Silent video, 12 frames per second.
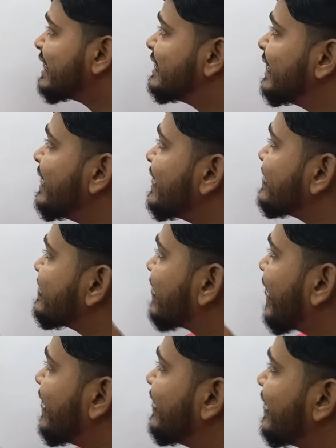জিডিএস
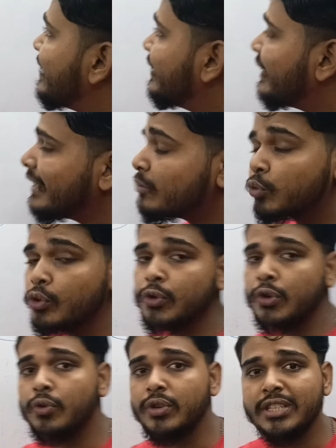ক্যান্ডিডেটদেরকে
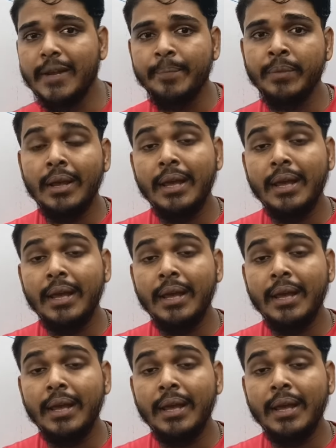শোষণ করছে